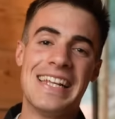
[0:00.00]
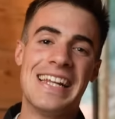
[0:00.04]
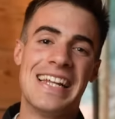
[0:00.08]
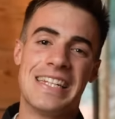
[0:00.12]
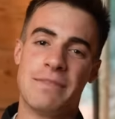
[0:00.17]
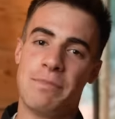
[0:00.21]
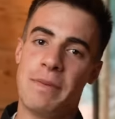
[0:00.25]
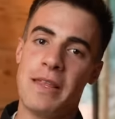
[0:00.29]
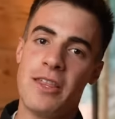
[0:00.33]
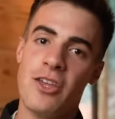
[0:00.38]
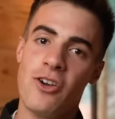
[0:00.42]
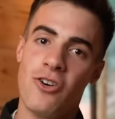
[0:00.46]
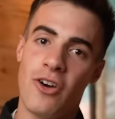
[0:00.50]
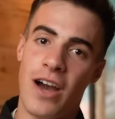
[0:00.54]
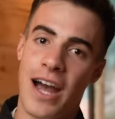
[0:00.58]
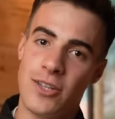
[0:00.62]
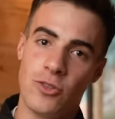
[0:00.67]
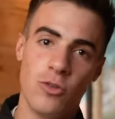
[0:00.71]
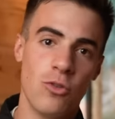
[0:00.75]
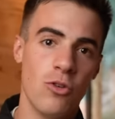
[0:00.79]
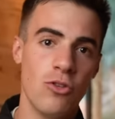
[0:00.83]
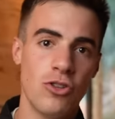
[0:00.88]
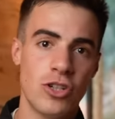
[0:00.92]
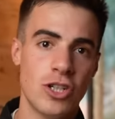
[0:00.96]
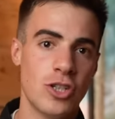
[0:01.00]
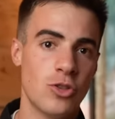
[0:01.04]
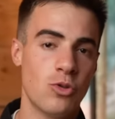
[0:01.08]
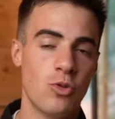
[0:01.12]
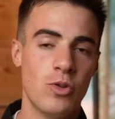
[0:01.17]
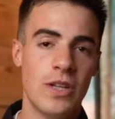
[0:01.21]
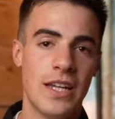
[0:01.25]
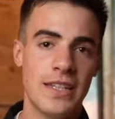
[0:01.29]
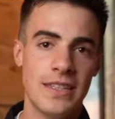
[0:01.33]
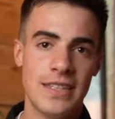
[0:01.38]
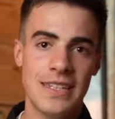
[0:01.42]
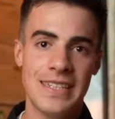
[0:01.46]
Y les pidió a todos los
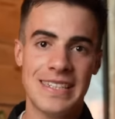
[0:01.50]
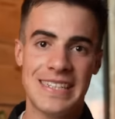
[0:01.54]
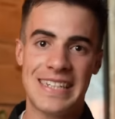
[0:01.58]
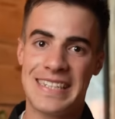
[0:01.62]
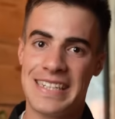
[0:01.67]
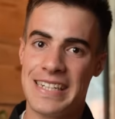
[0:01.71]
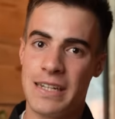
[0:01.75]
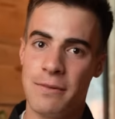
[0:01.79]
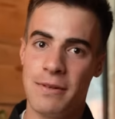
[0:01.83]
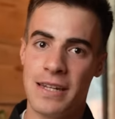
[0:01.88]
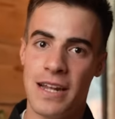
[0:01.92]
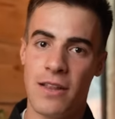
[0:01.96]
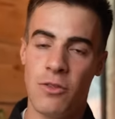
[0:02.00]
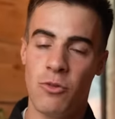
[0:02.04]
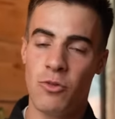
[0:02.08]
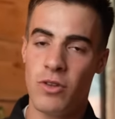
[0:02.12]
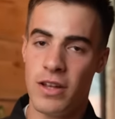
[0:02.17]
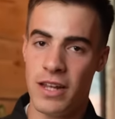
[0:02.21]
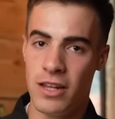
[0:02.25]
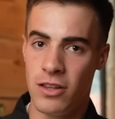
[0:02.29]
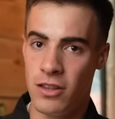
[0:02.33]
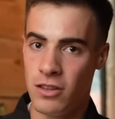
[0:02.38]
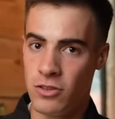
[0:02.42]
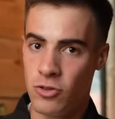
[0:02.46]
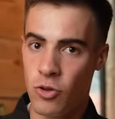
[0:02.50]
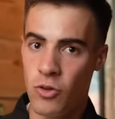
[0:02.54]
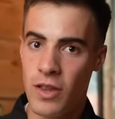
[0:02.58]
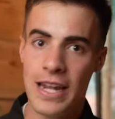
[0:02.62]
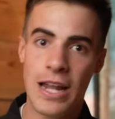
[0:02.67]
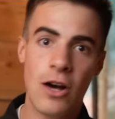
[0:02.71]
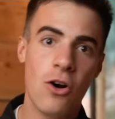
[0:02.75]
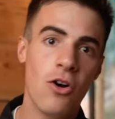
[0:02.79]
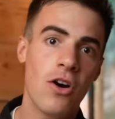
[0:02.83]
estudiantes que escribieran en toda la